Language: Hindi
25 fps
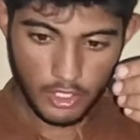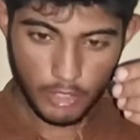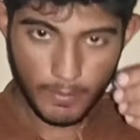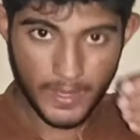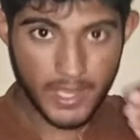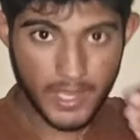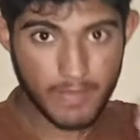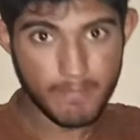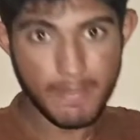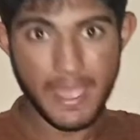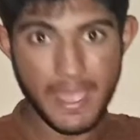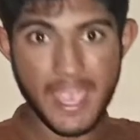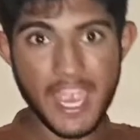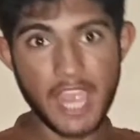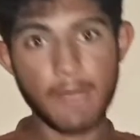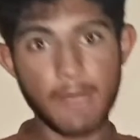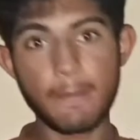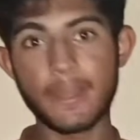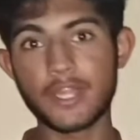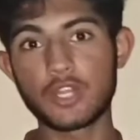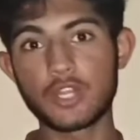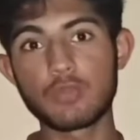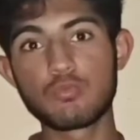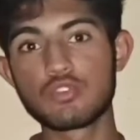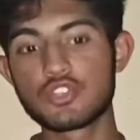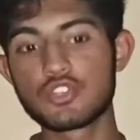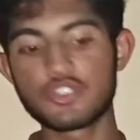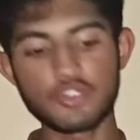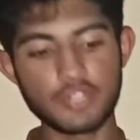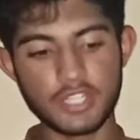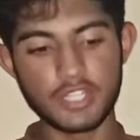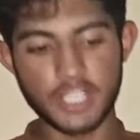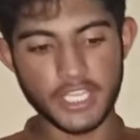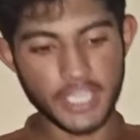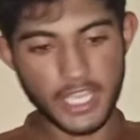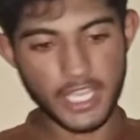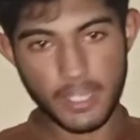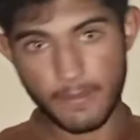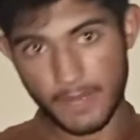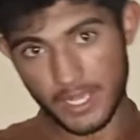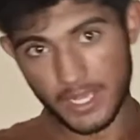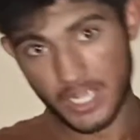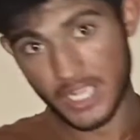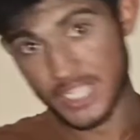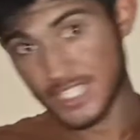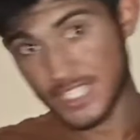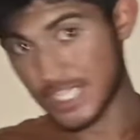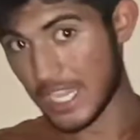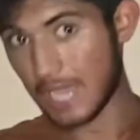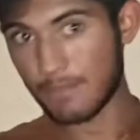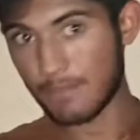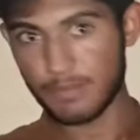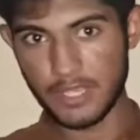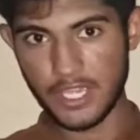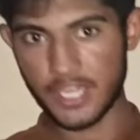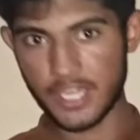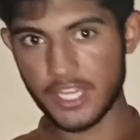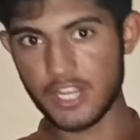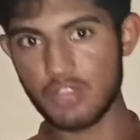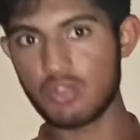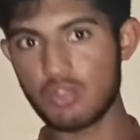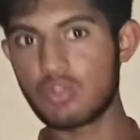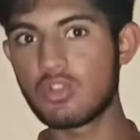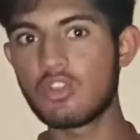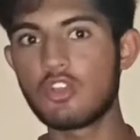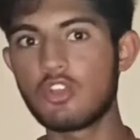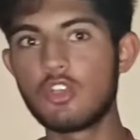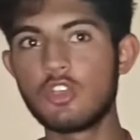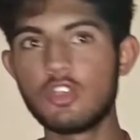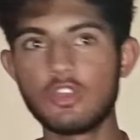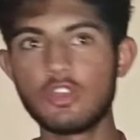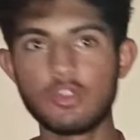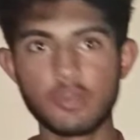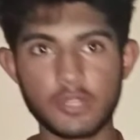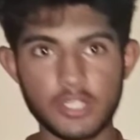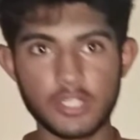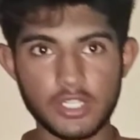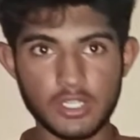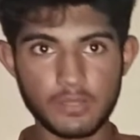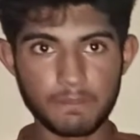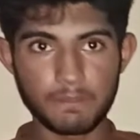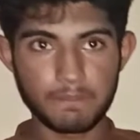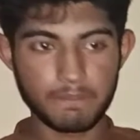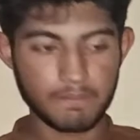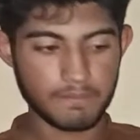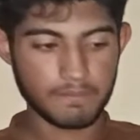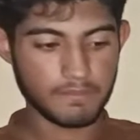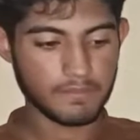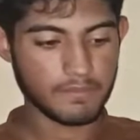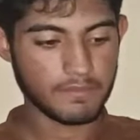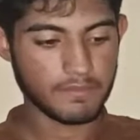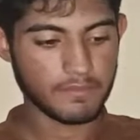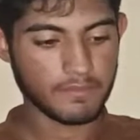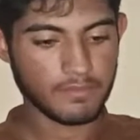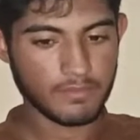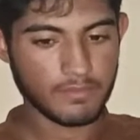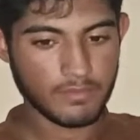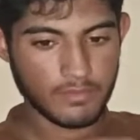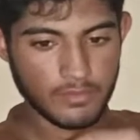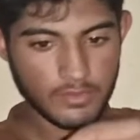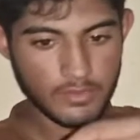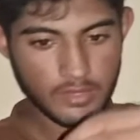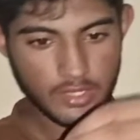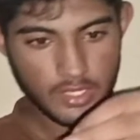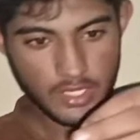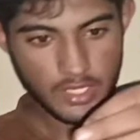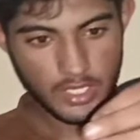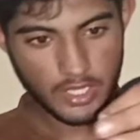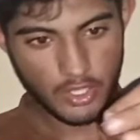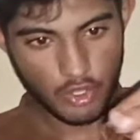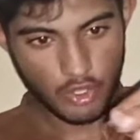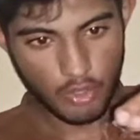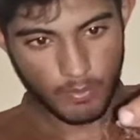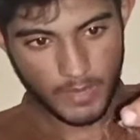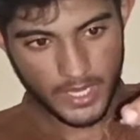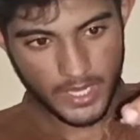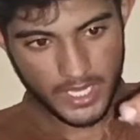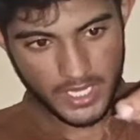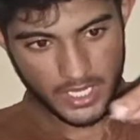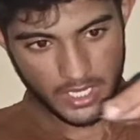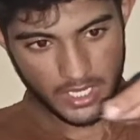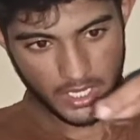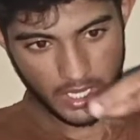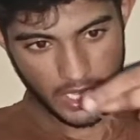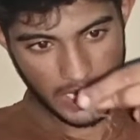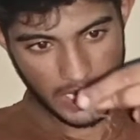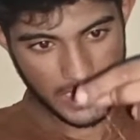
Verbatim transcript: भाई मैं यहाँ बैठा मुझे सुन तो नहीं भाई गाइज आप देख रहे हो देखो भाई